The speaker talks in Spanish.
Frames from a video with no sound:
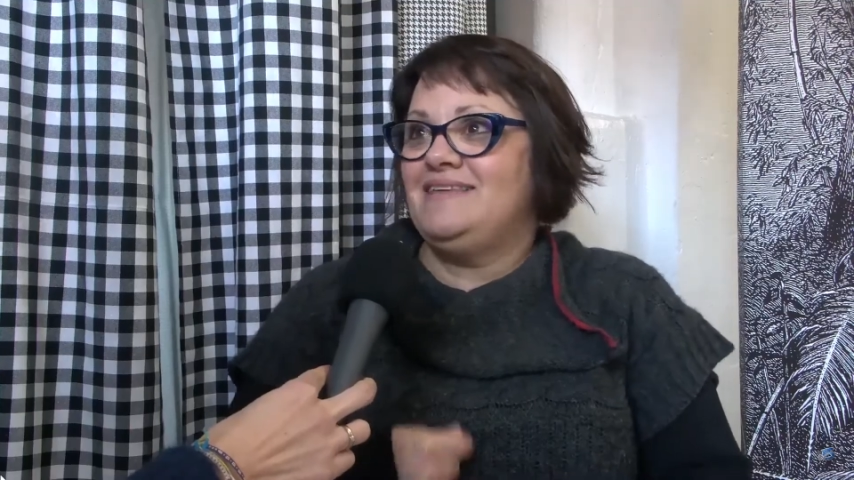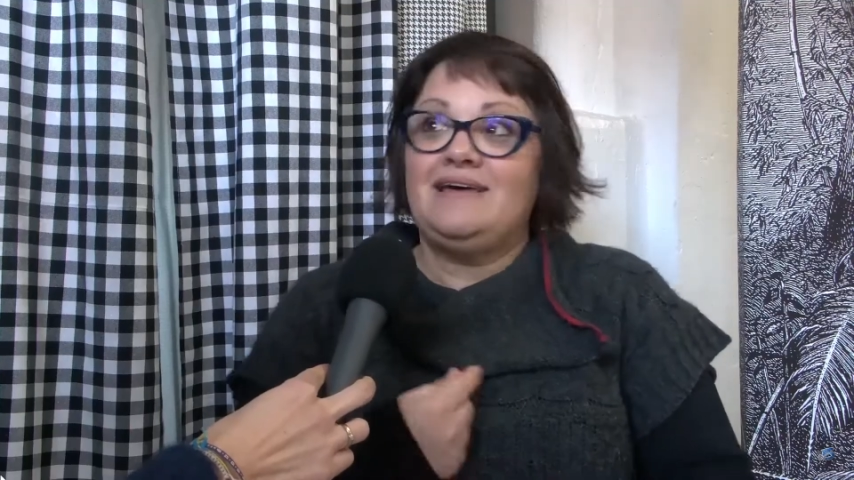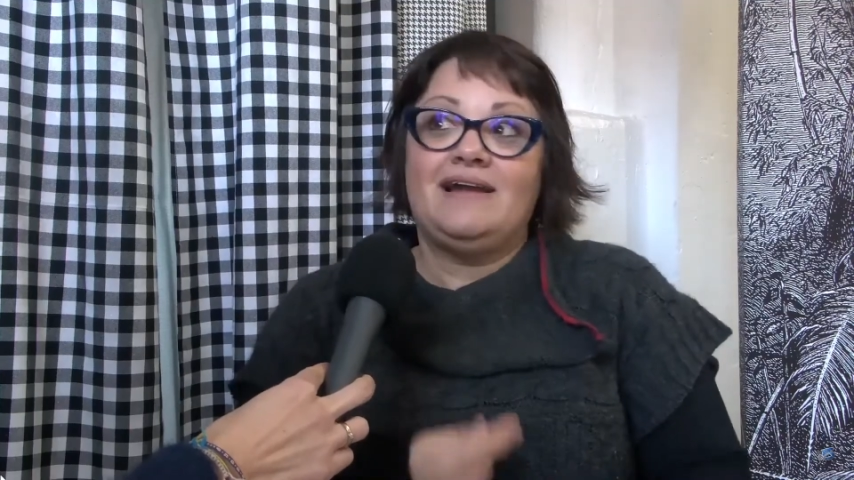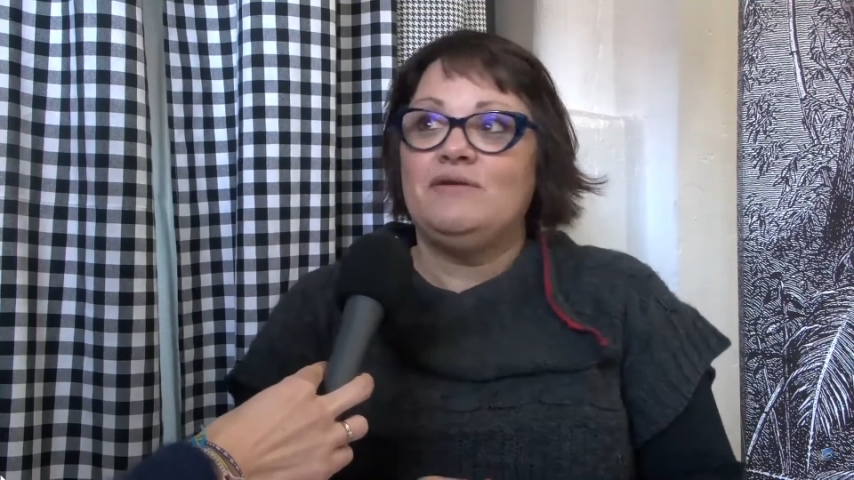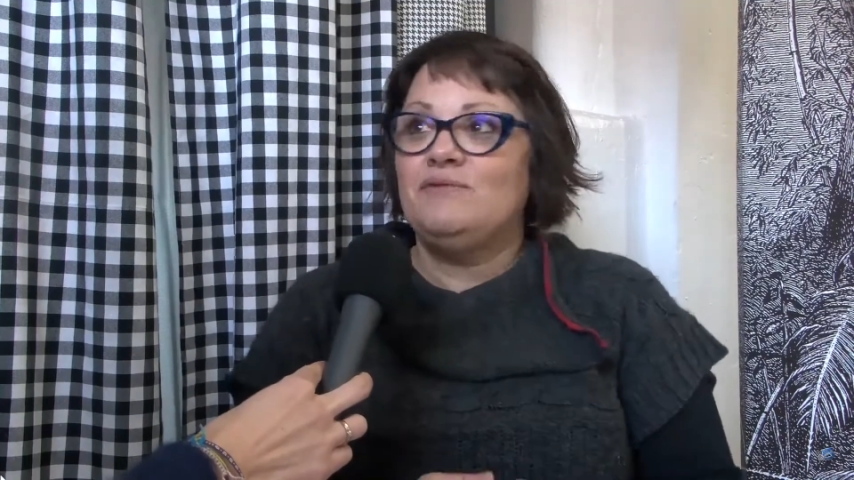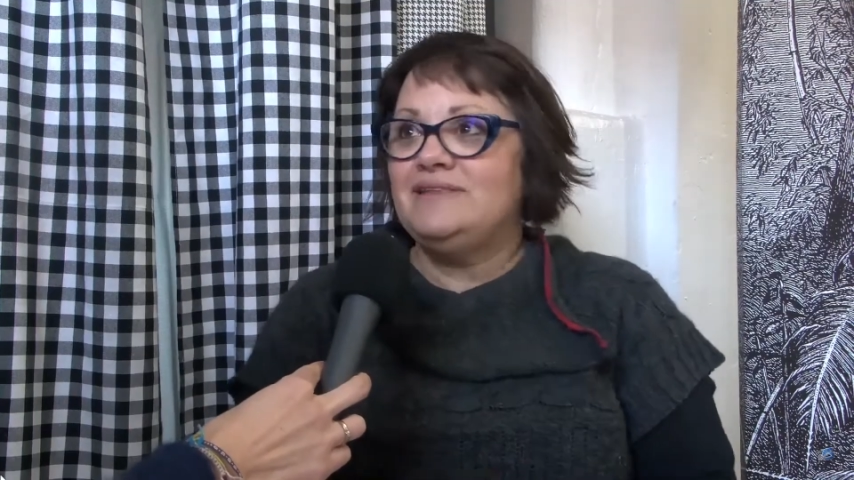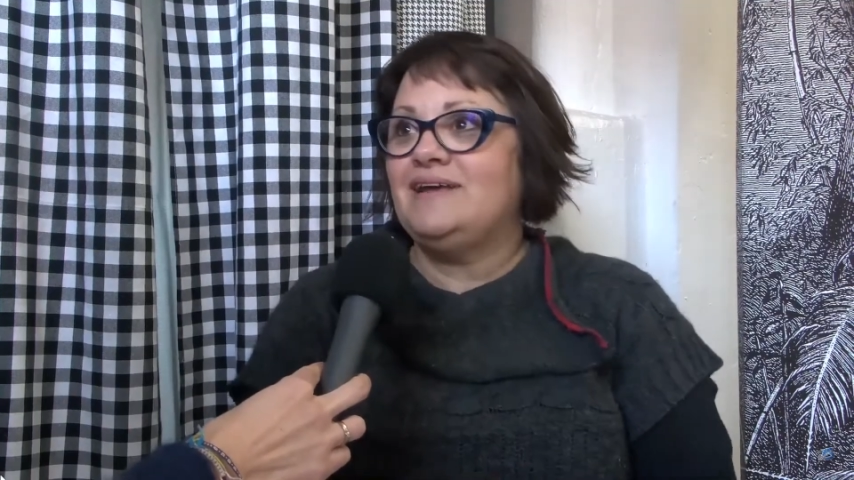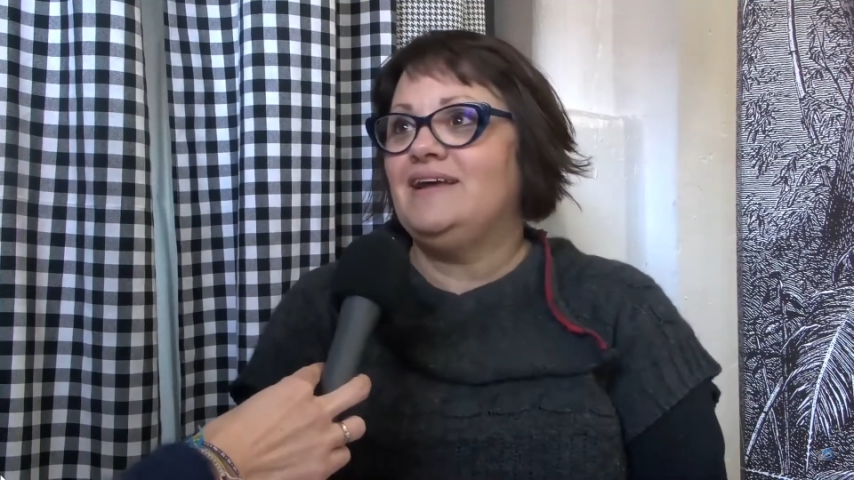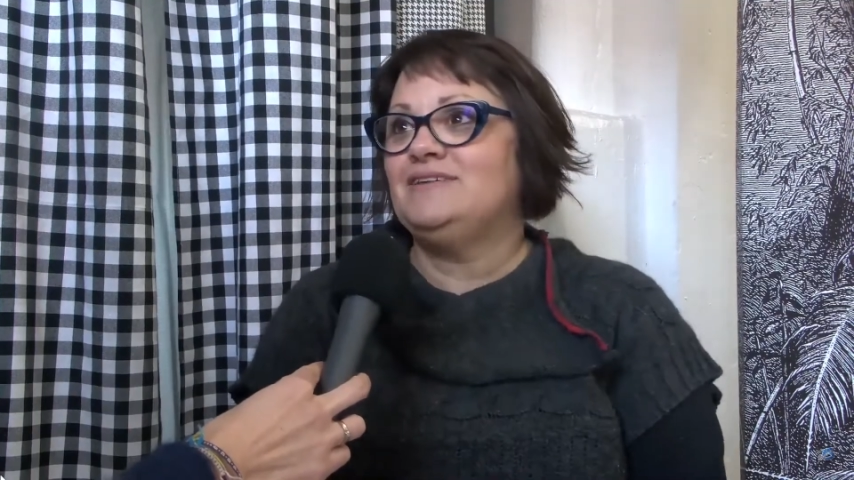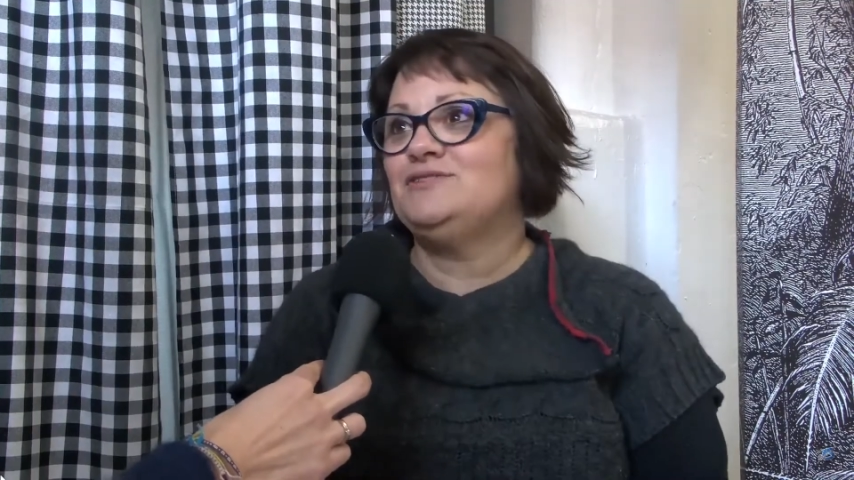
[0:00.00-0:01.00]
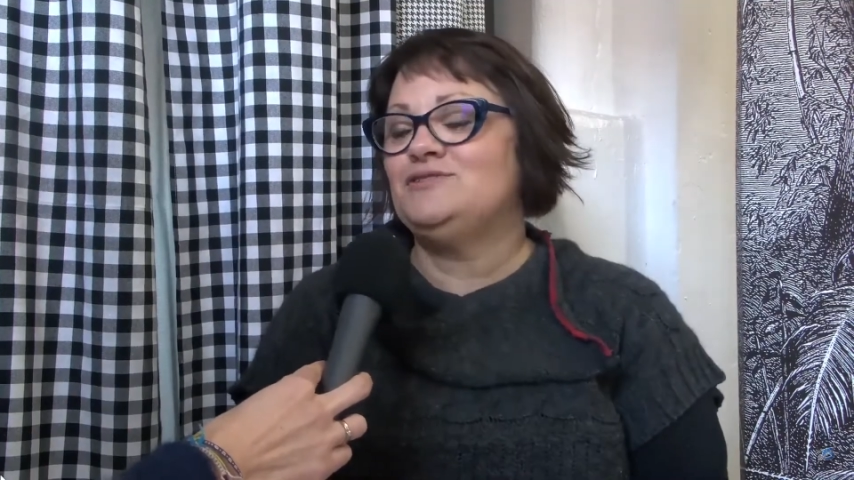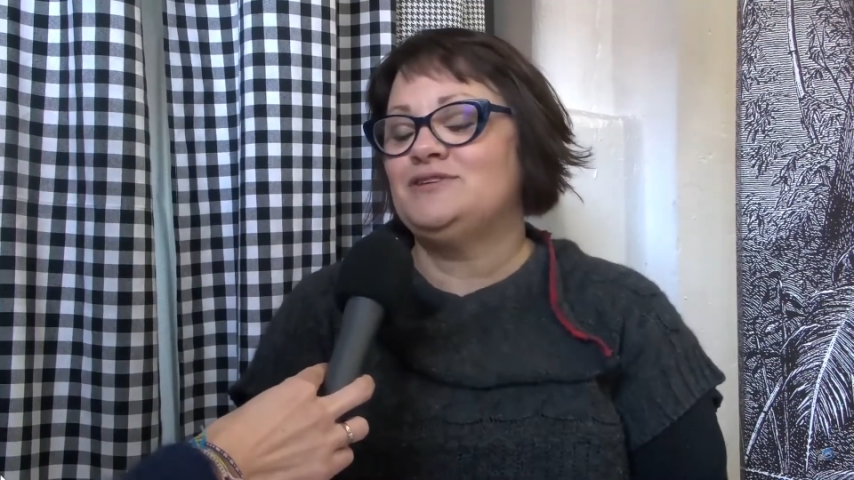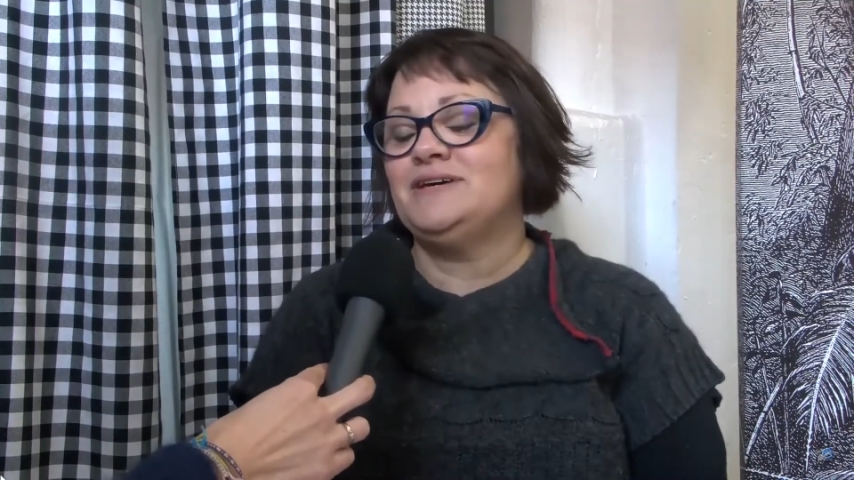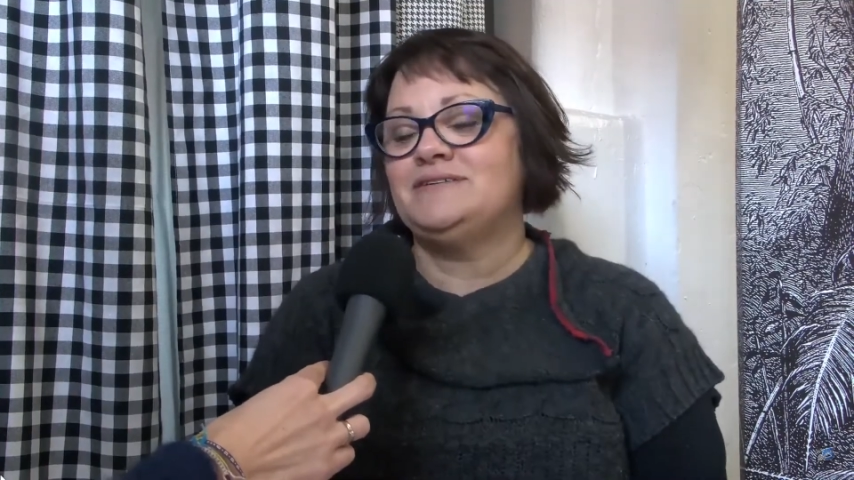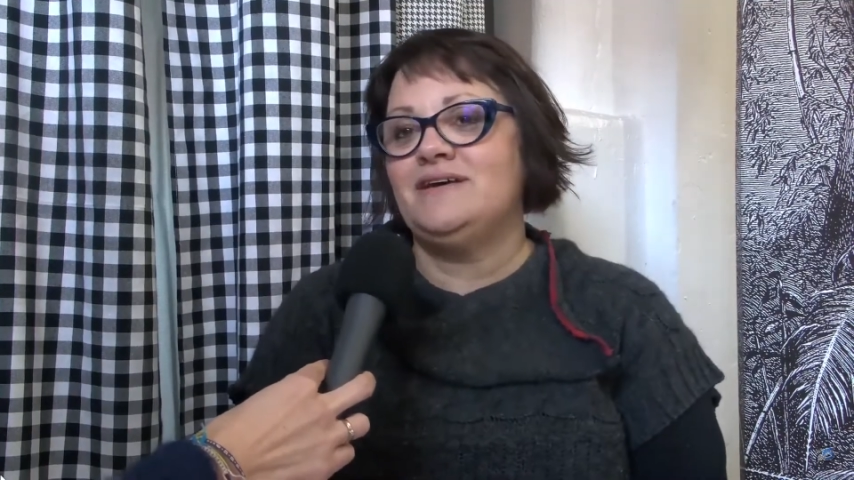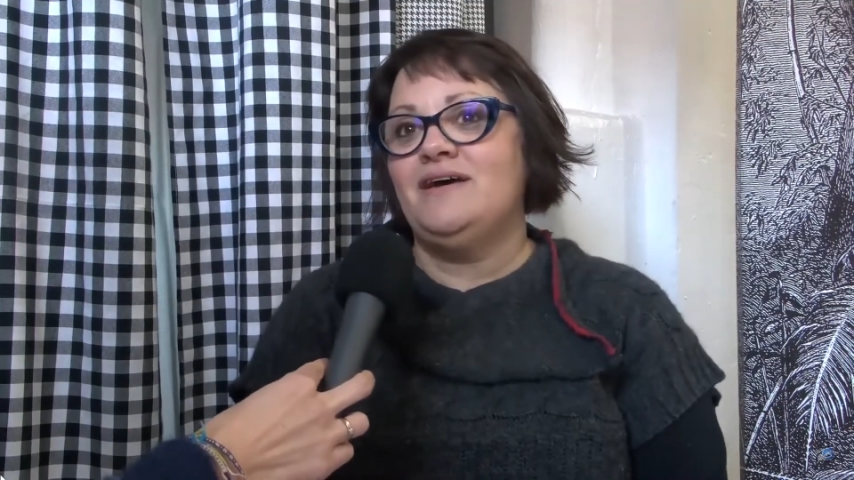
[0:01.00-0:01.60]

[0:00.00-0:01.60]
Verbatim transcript: darle vuelta a las cosas,